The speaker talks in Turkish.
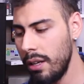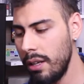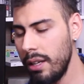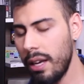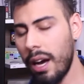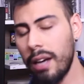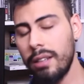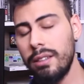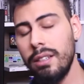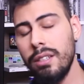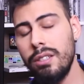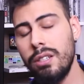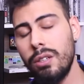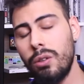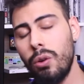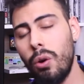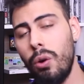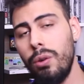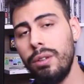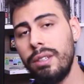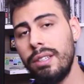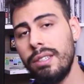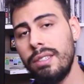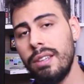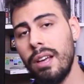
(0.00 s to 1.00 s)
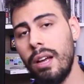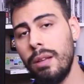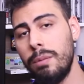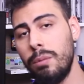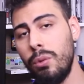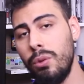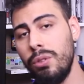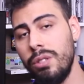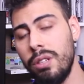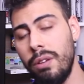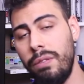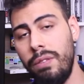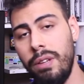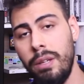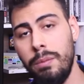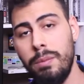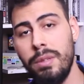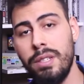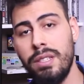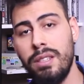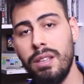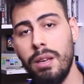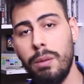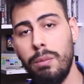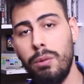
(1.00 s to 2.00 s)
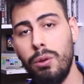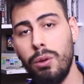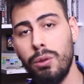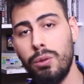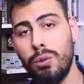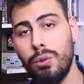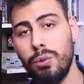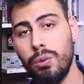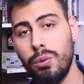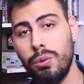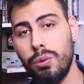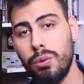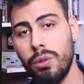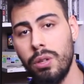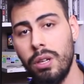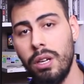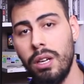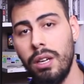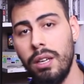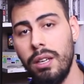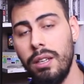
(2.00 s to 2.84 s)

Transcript: Yaklaşık 12 saat boyunca film izleyebiliyorsunuz.